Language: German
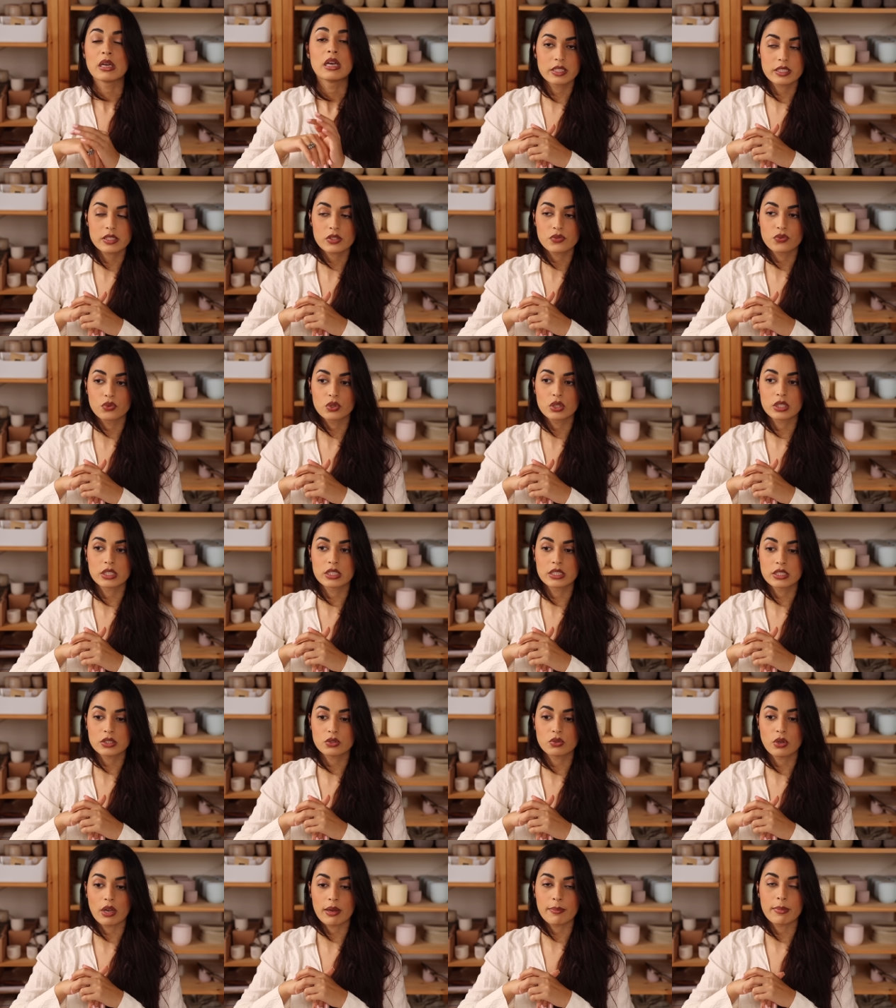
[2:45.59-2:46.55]
Dies wird
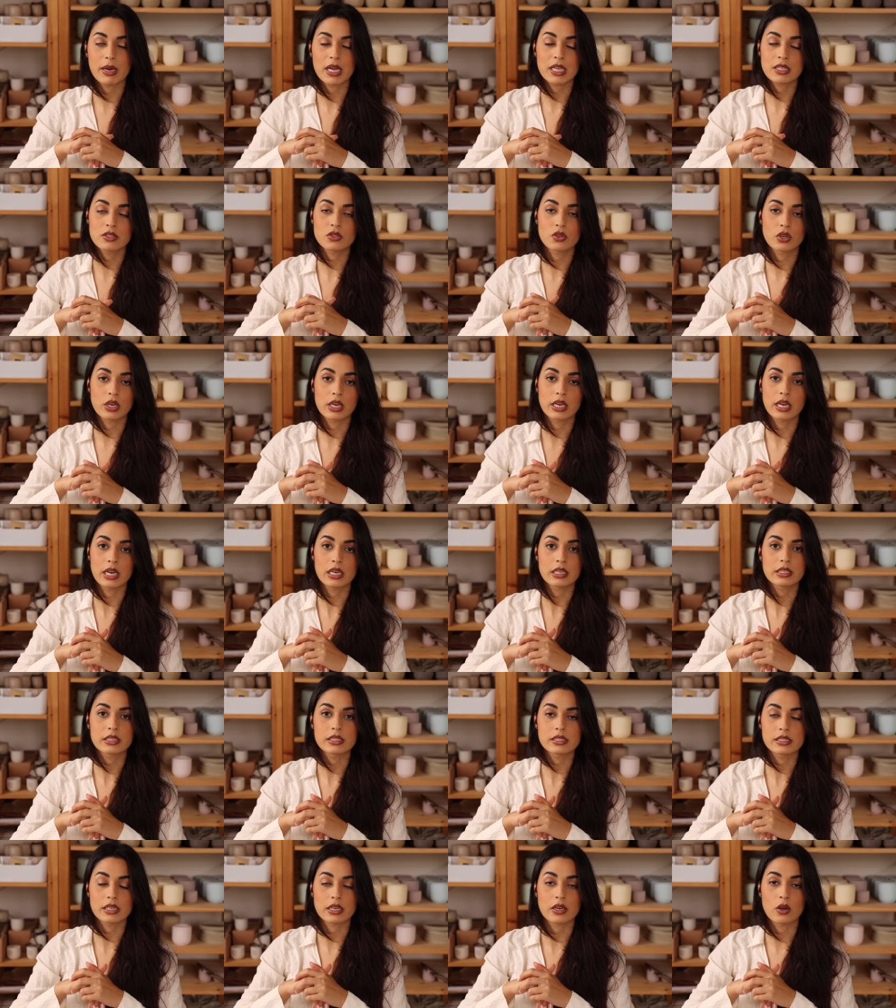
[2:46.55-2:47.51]
nicht nur ermahnt, sondern ehrlich
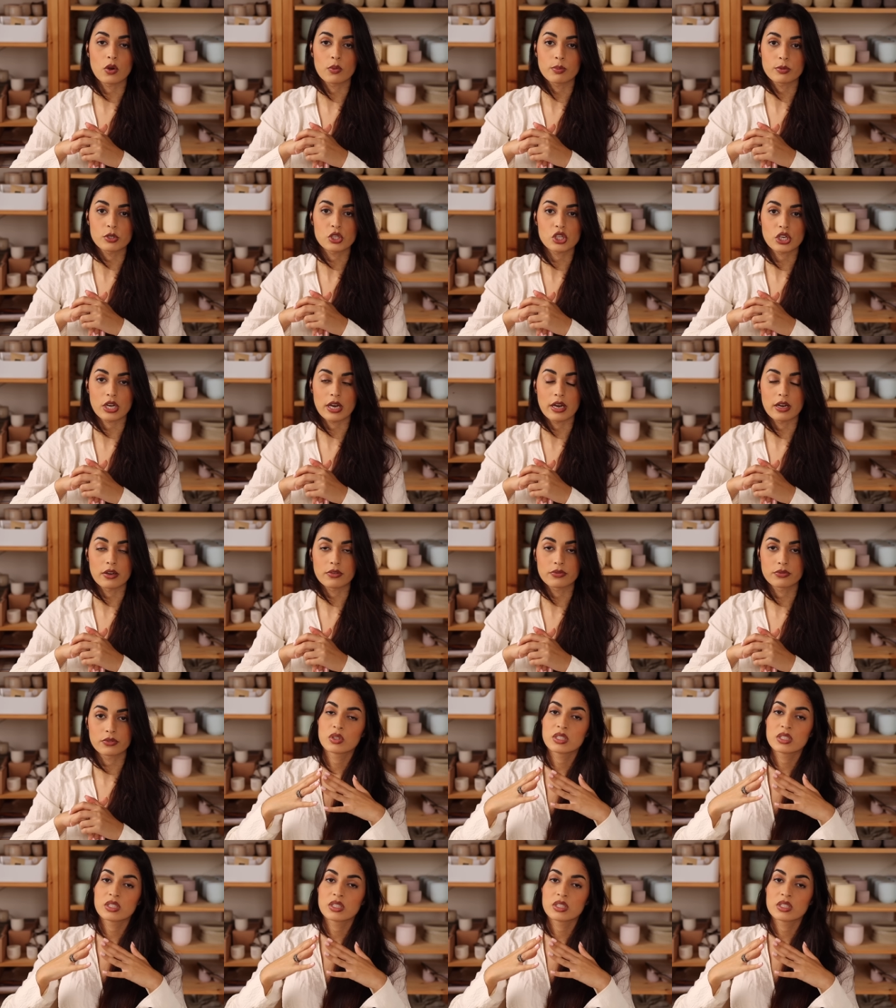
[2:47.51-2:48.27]
gesagt auch bestraft.